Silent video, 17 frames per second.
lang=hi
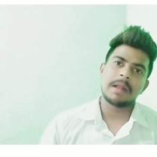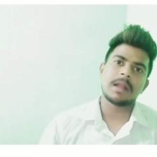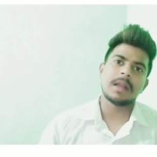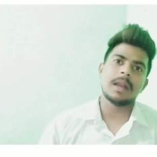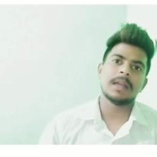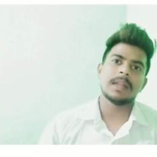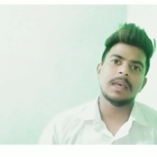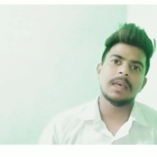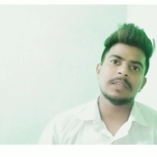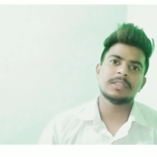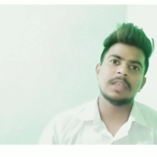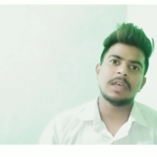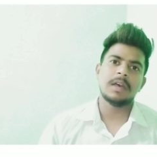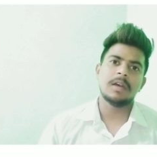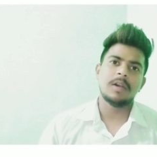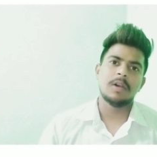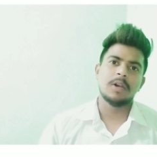पक्का
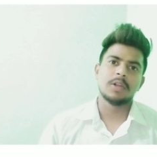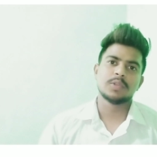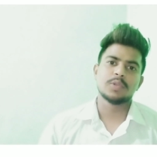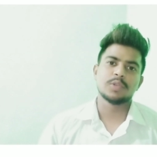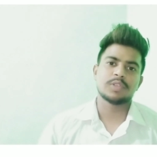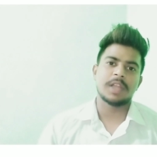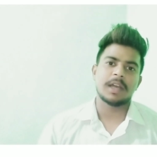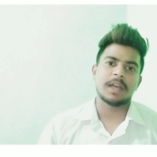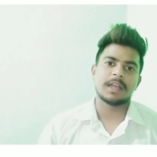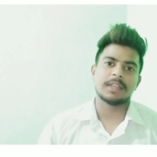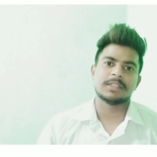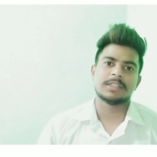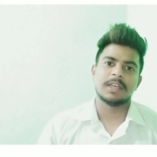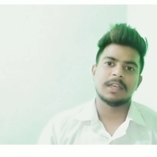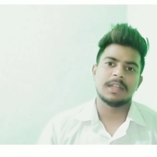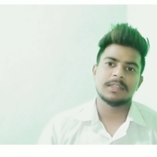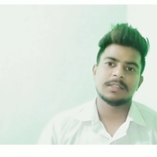रास्ता और दूसरा
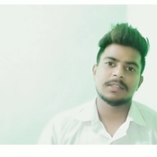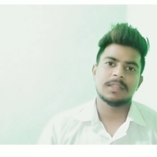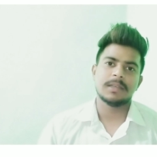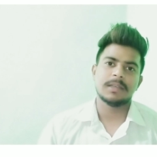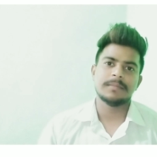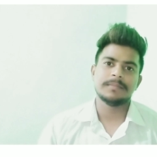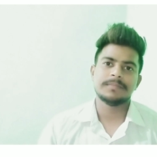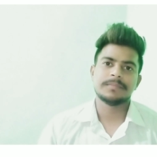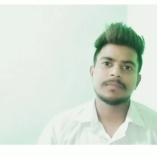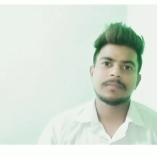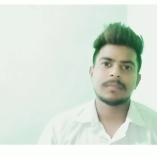कच्चा रास्ता